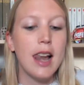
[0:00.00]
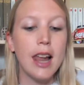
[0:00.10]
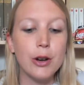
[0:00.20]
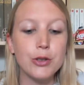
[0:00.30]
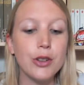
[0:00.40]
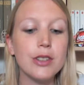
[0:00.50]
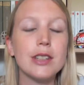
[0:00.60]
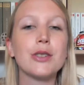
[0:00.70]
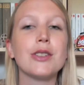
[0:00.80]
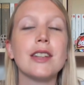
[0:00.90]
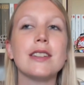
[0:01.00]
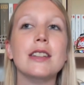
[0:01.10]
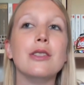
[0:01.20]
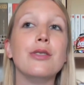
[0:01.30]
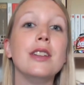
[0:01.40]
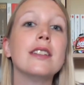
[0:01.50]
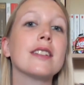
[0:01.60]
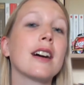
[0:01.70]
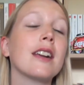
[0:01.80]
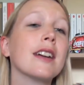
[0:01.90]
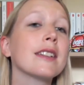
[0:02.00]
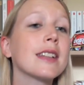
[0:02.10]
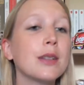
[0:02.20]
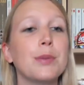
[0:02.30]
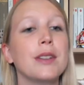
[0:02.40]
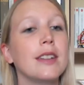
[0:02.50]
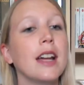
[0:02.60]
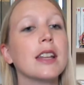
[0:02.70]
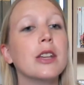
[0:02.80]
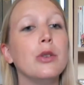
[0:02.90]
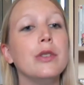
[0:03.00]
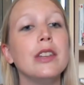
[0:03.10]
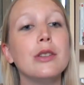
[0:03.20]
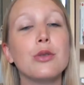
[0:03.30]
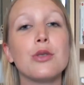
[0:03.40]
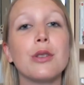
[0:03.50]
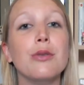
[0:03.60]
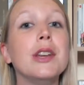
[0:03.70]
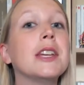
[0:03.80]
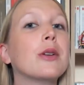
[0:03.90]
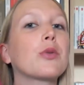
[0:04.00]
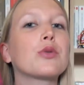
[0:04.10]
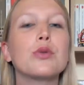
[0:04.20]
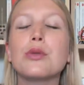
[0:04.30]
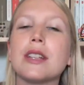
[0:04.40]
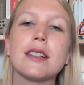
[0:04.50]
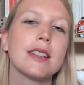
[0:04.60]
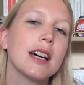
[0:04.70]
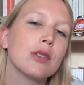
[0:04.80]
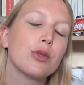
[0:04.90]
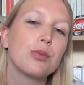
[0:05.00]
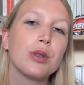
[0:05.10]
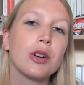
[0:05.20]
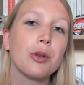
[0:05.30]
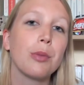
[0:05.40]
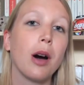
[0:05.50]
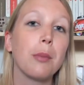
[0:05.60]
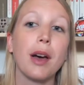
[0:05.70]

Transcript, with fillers: Laotang, qu'est-ce que ça signifie C'est un lien très spécial qui unit deux jeunes filles qui ont tout un tas de points communs.